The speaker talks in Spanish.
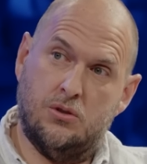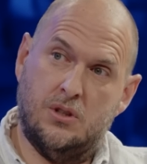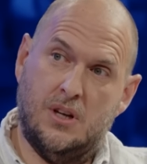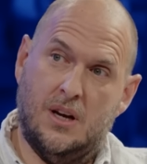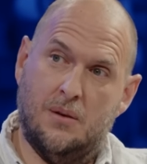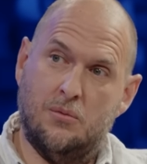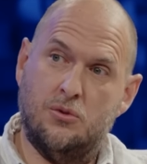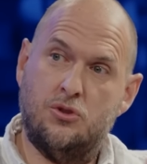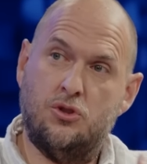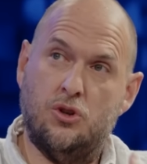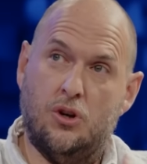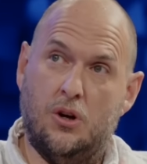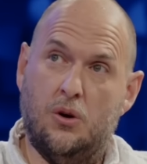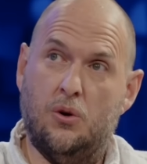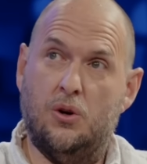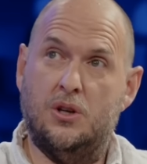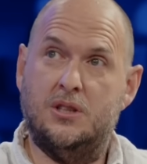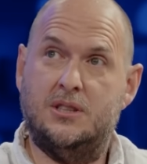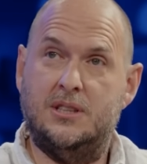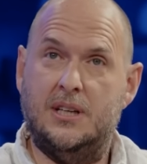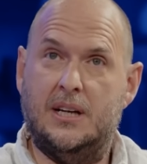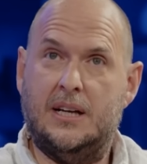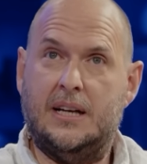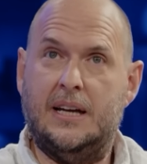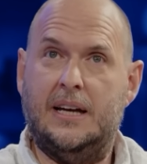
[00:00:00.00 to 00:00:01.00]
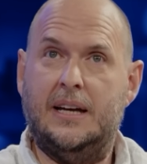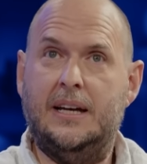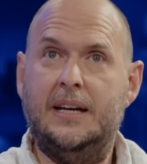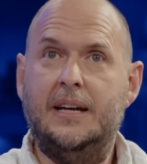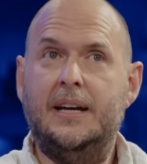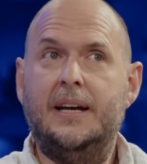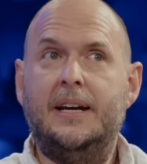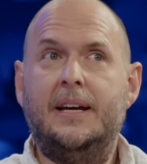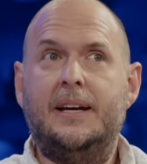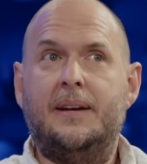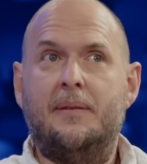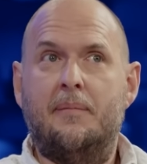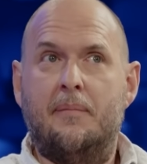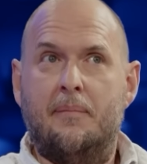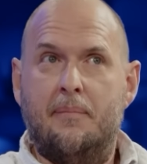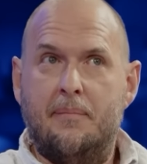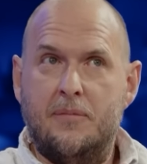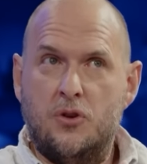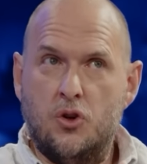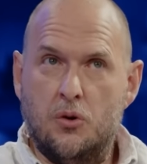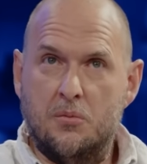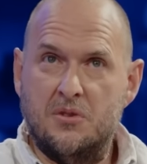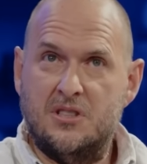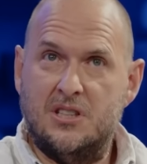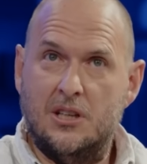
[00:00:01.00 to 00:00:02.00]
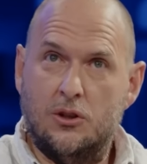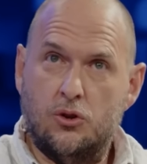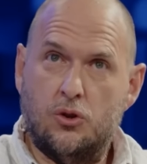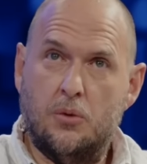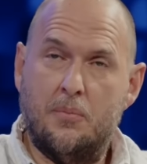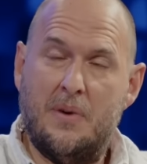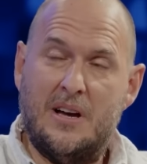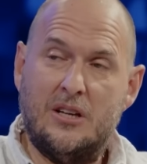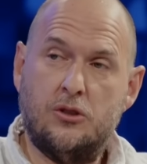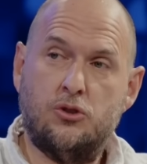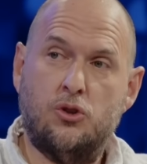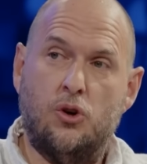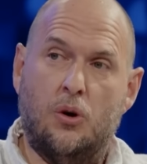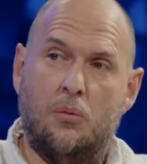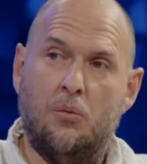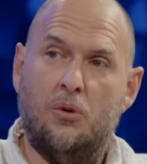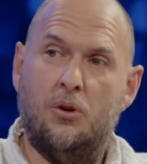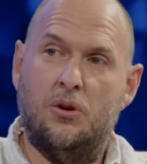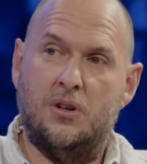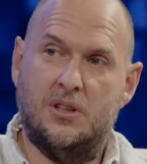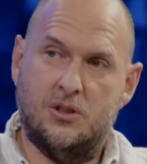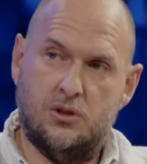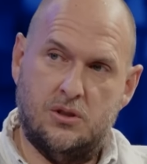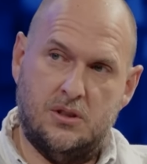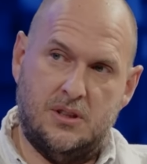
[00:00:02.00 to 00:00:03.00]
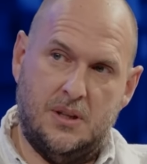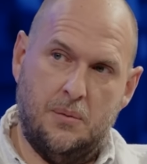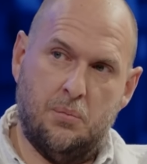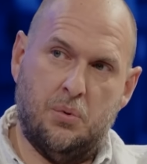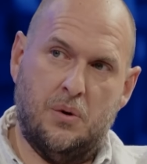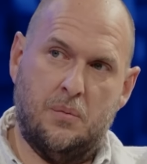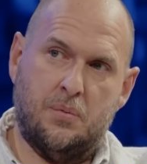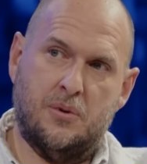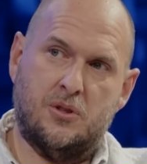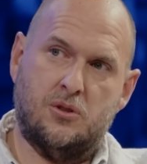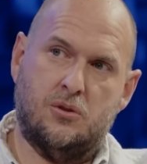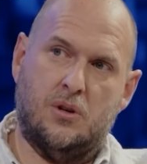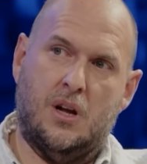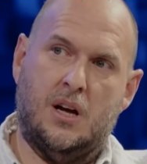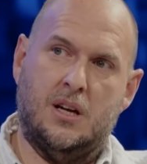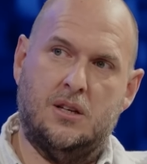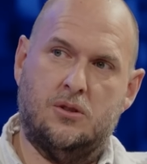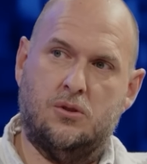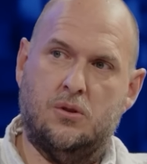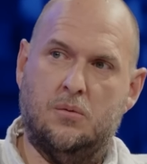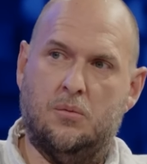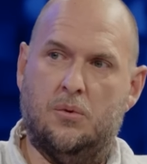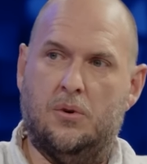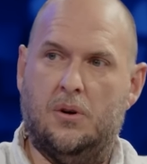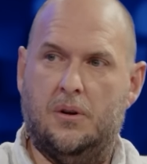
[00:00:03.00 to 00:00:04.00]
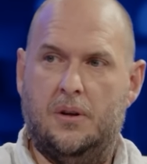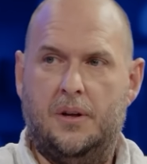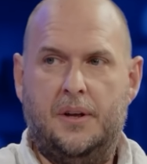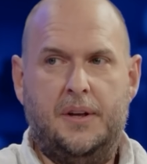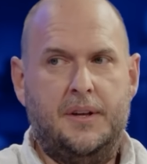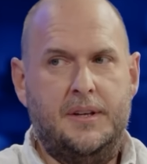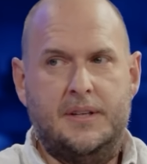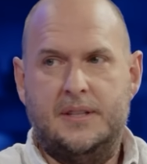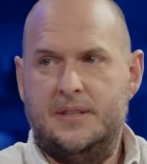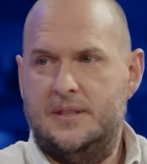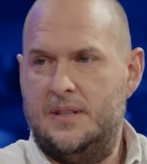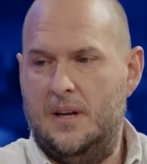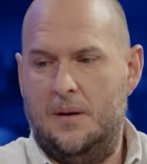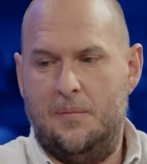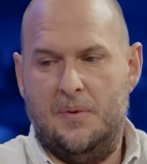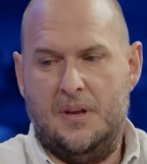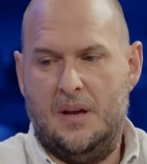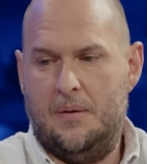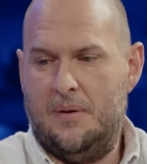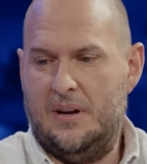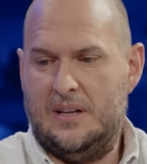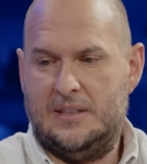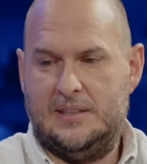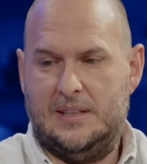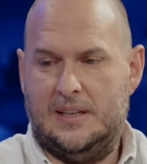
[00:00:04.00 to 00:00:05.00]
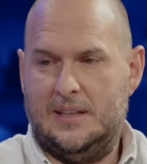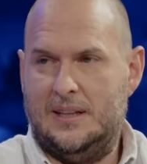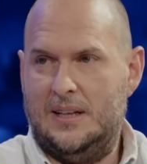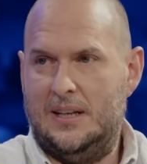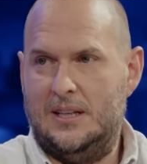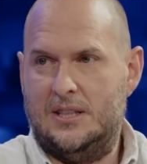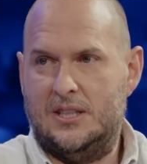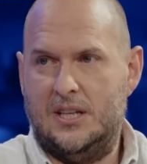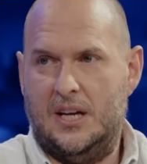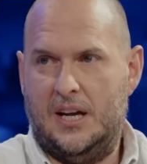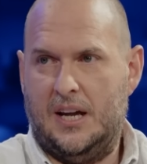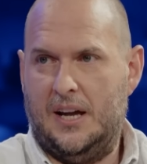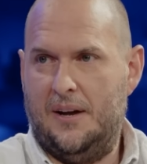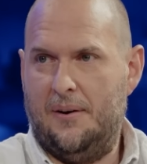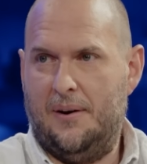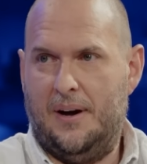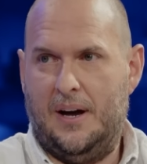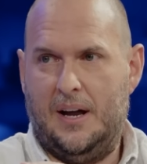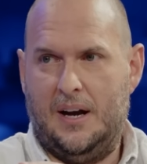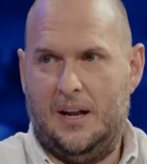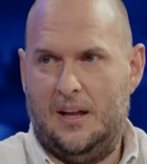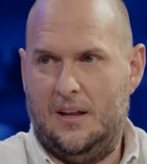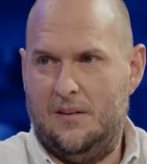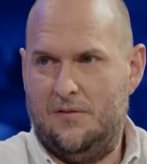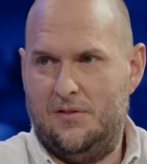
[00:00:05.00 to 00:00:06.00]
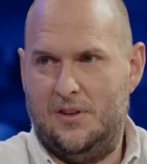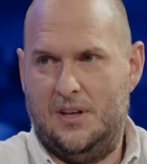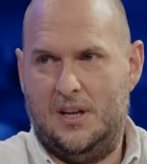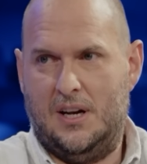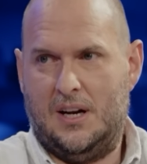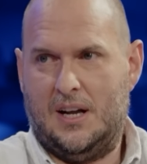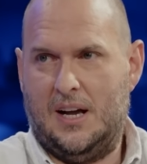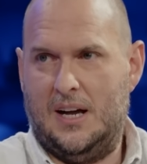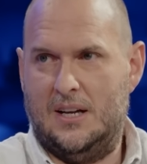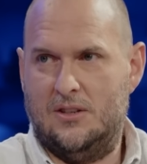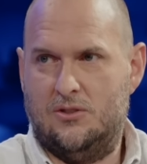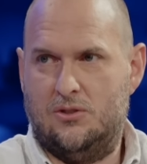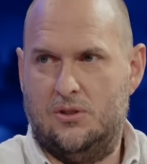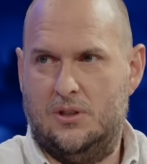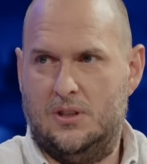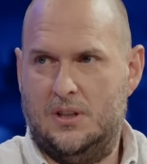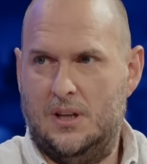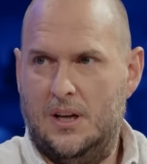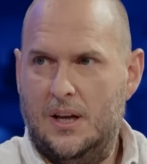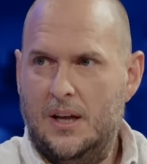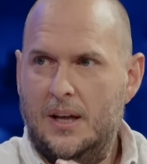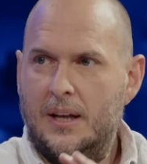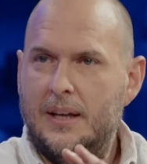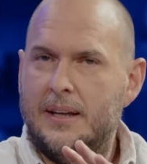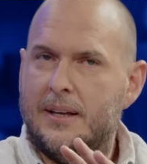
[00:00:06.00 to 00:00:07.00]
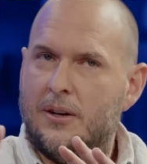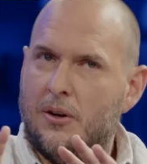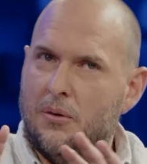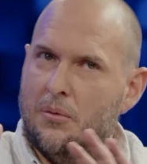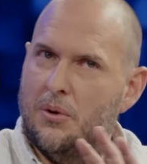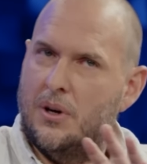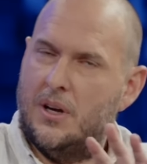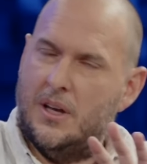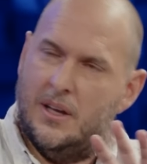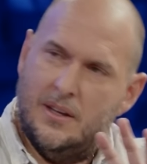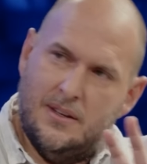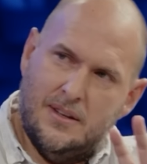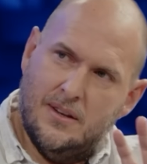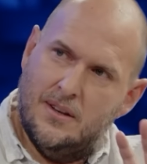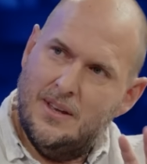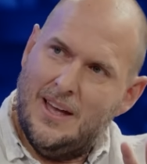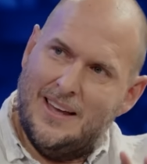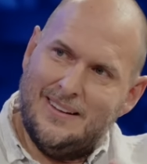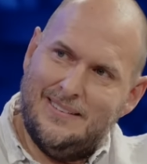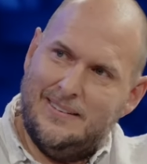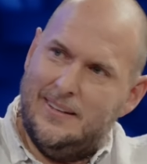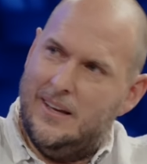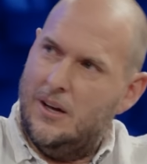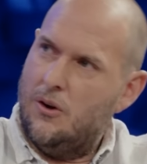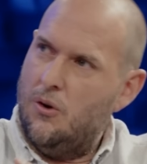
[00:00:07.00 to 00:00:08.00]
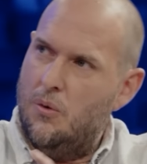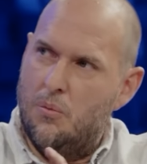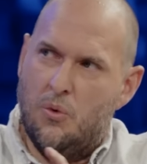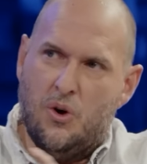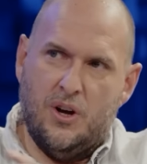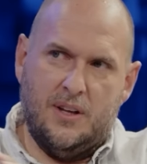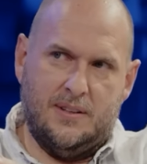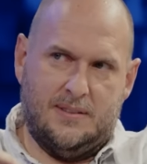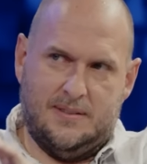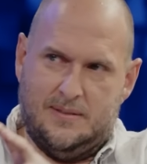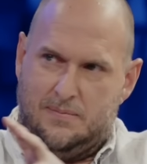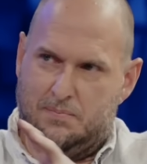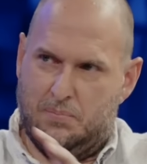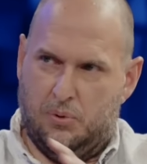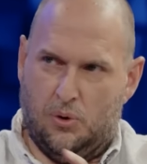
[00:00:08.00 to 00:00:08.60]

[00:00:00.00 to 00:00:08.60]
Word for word: Digamos. Yo debo decir que yo me siento más cómodo en ese tipo de personajes, como si a mí me llaman a ser del Che Guevara, de Fidel Castro. Ya está. Como que yo ya sé cómo es.